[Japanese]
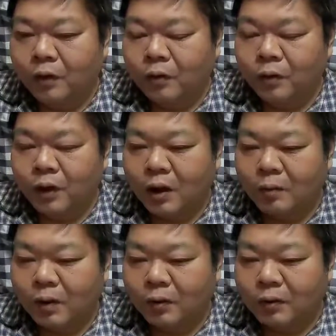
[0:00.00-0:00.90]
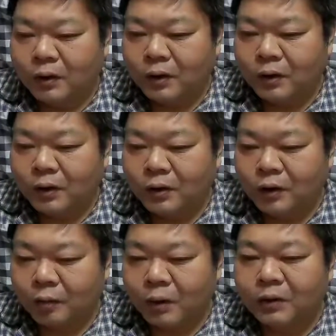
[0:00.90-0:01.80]
日本に謝るという選択
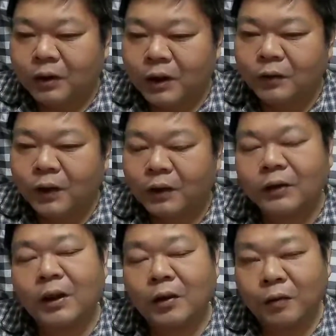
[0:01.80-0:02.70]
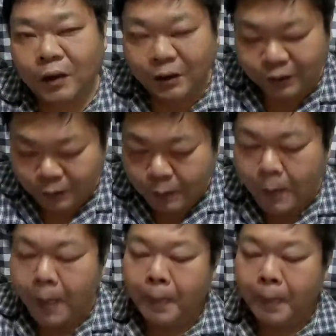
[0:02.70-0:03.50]
肢はまず最初で外されるわけですよ